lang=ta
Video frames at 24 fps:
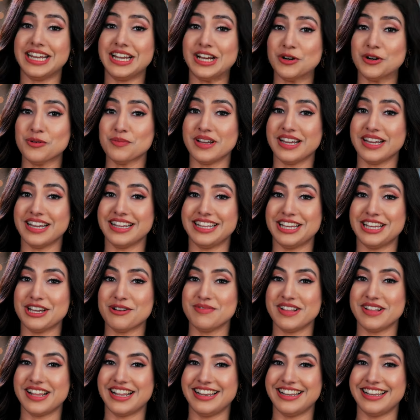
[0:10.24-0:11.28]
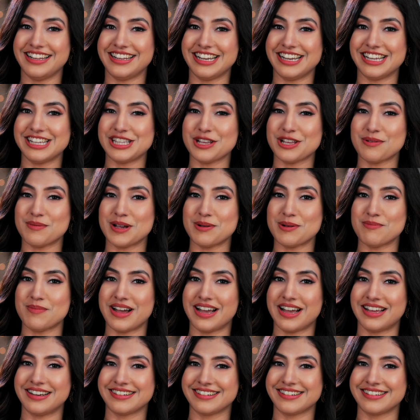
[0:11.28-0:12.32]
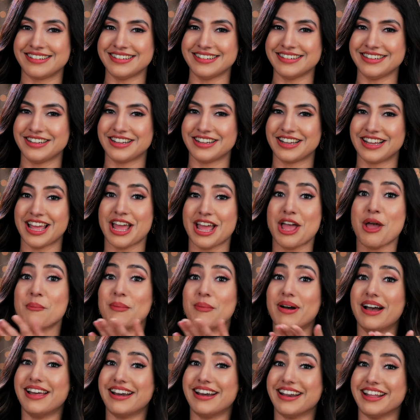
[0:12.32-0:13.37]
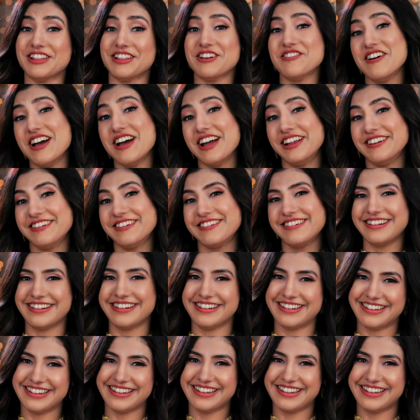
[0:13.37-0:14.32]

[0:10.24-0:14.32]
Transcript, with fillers: நீங்களும் இதயம் நல்லெண்ணெயில சமையல் பண்ணுங்க பாராட்ட வாங்குங்க